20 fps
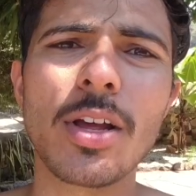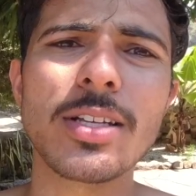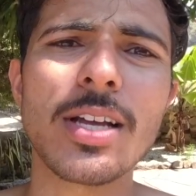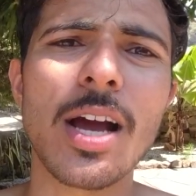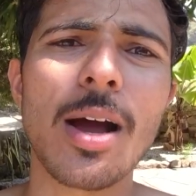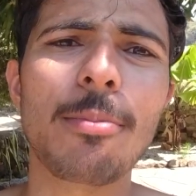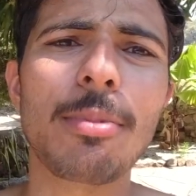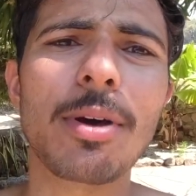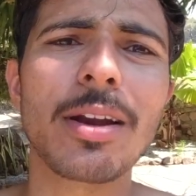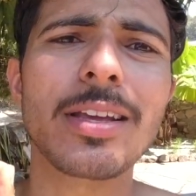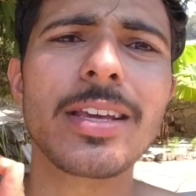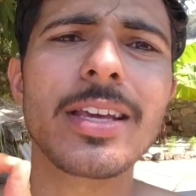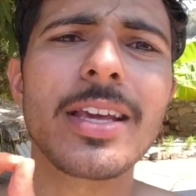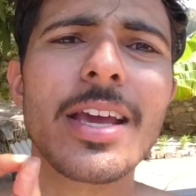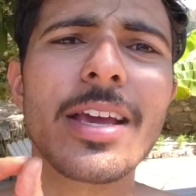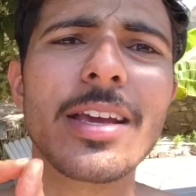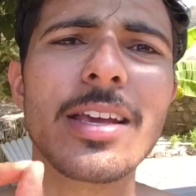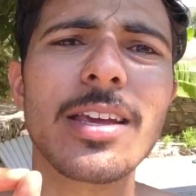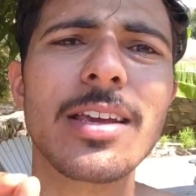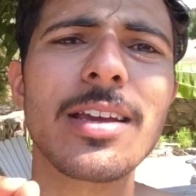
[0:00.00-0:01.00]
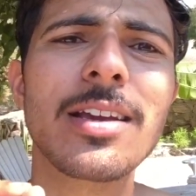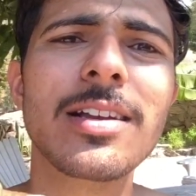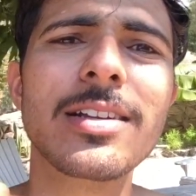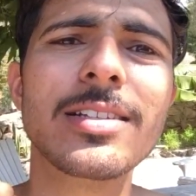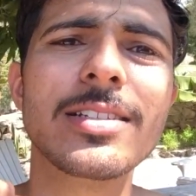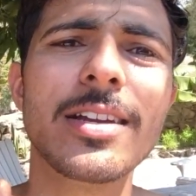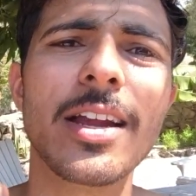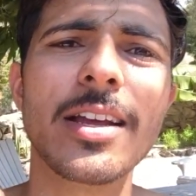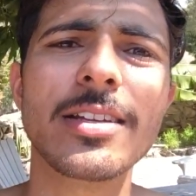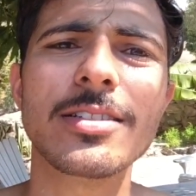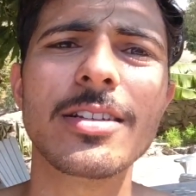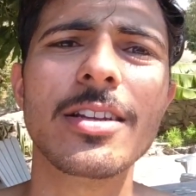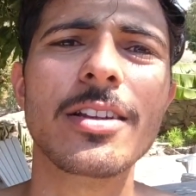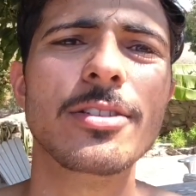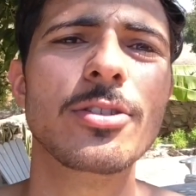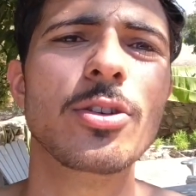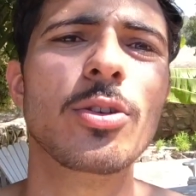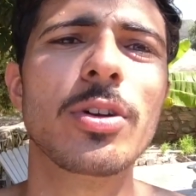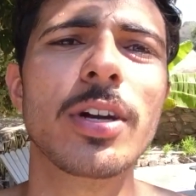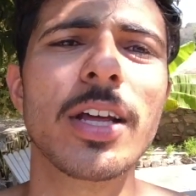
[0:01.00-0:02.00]
है जहाँ पर कि एक ईगल्स रेस्ट
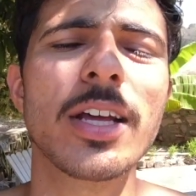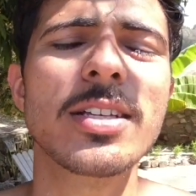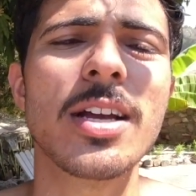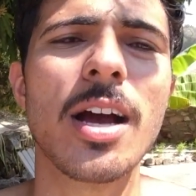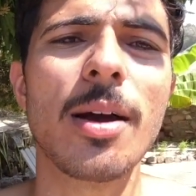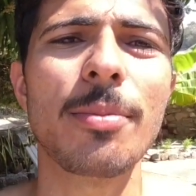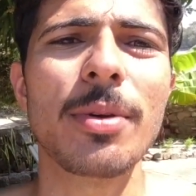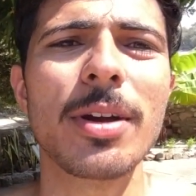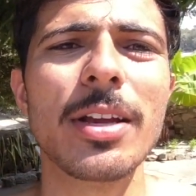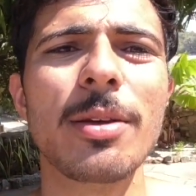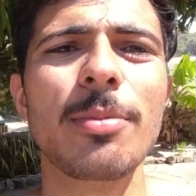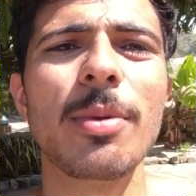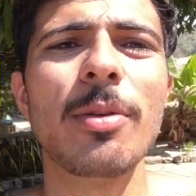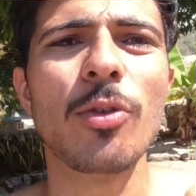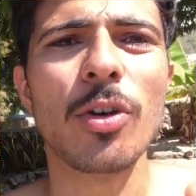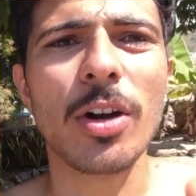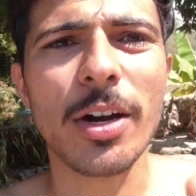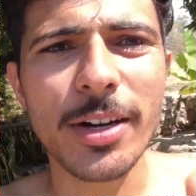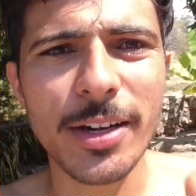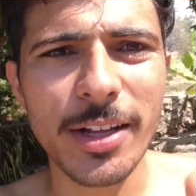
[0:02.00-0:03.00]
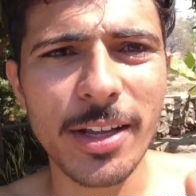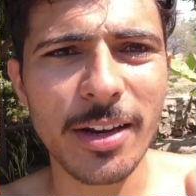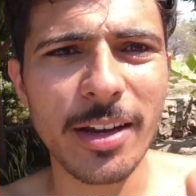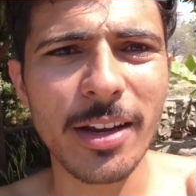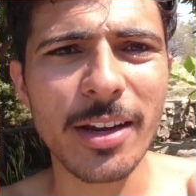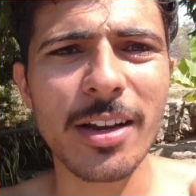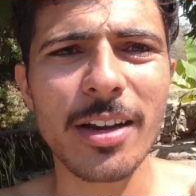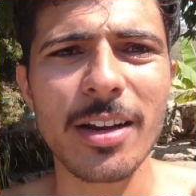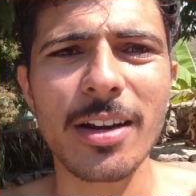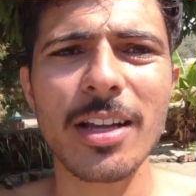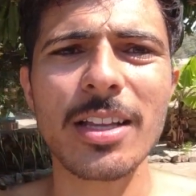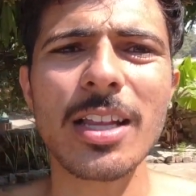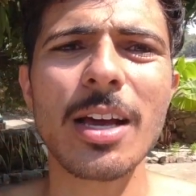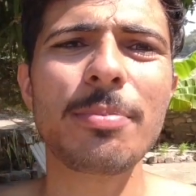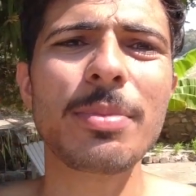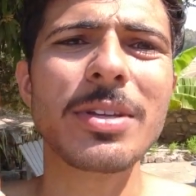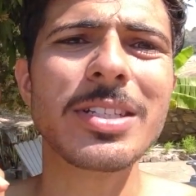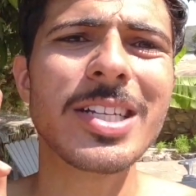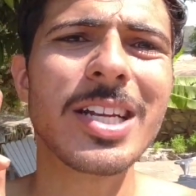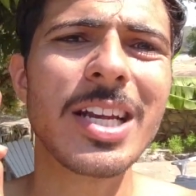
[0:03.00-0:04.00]
रिजॉर्ट है जहाँ पर कि मैं वॉल्टियरिंग कर रहा था
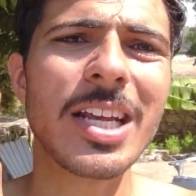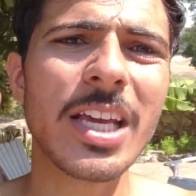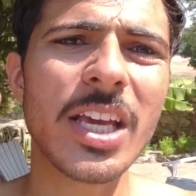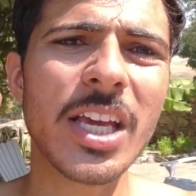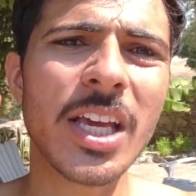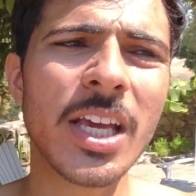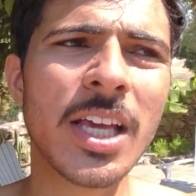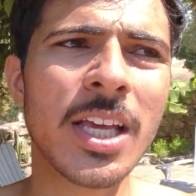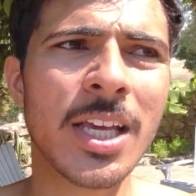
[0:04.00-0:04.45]
पिछले